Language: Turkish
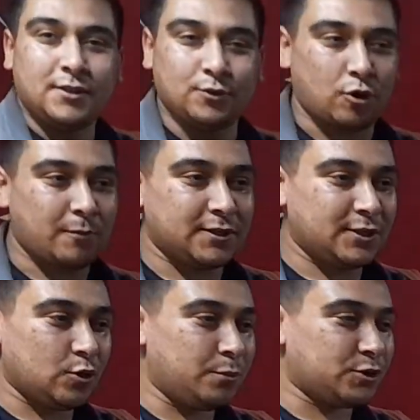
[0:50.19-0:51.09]
Normalde
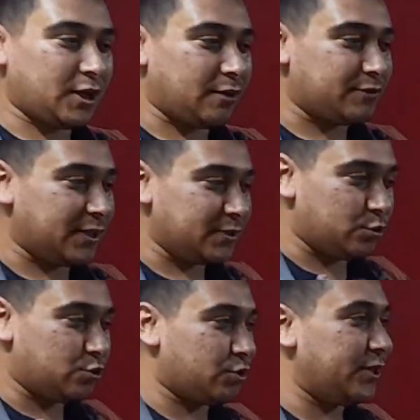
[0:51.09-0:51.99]
öbür tarafta
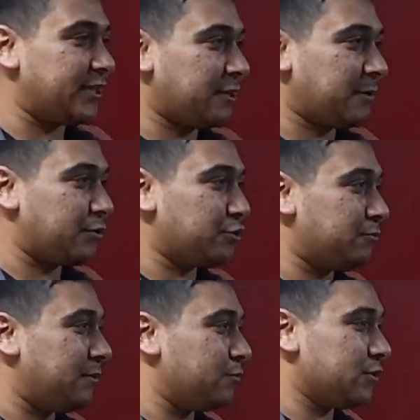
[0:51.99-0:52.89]
küçük yerde bakıyordum
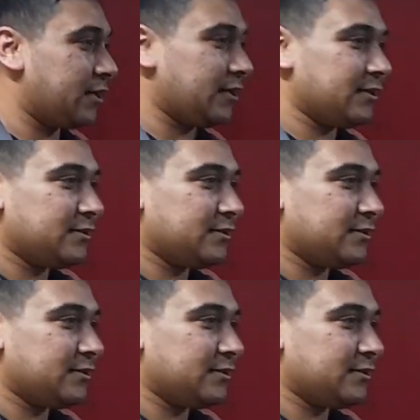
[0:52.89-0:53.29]
ben bunlara.